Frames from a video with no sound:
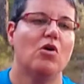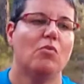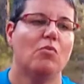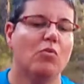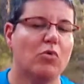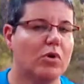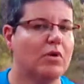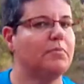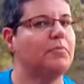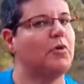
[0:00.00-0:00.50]

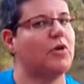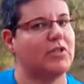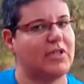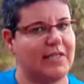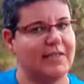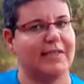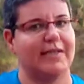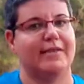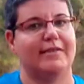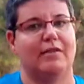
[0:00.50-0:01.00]
muy
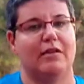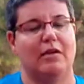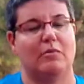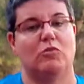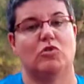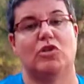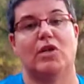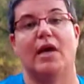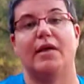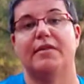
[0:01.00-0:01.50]
importante que
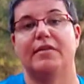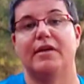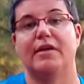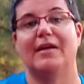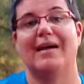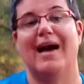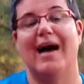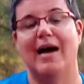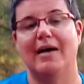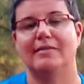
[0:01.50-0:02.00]
tenemos que
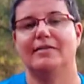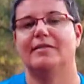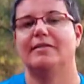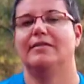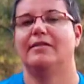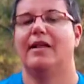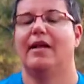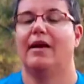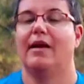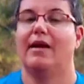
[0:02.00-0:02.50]
hacer antes
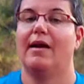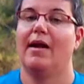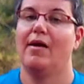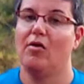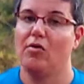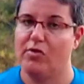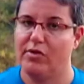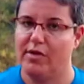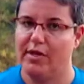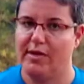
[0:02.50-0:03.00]
de llegar a la
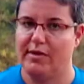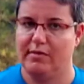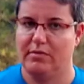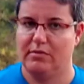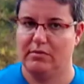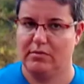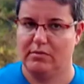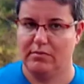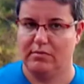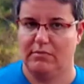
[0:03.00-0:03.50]
orden.
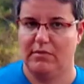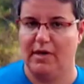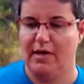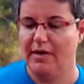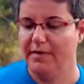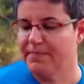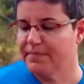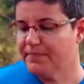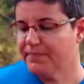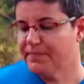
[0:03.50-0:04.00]

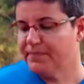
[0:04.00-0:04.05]
¿Vale?